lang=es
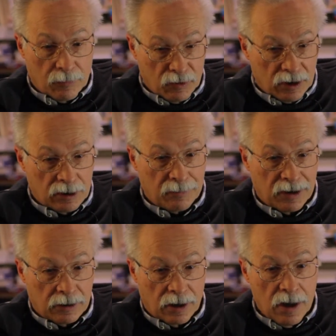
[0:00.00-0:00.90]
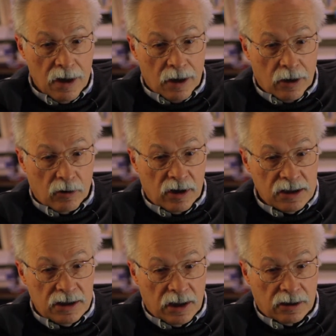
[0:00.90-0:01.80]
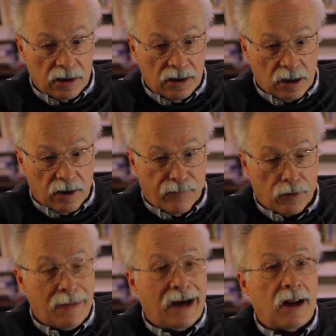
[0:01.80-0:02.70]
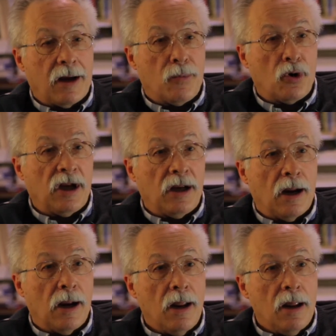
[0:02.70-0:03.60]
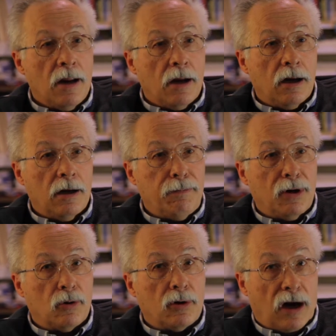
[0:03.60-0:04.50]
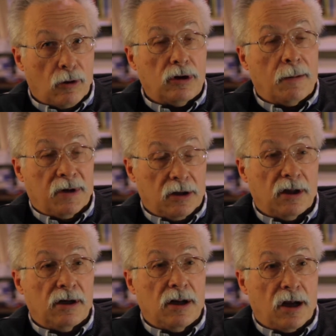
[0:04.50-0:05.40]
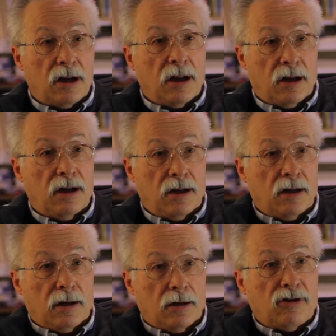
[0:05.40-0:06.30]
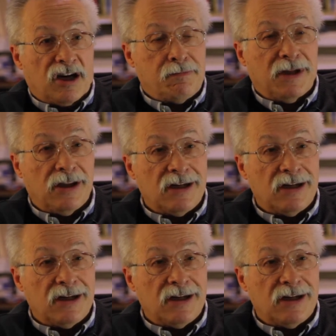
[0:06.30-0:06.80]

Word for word: evidentemente la universidad tenía que formar hegemonía eh, pero claro, también tenía que transmitir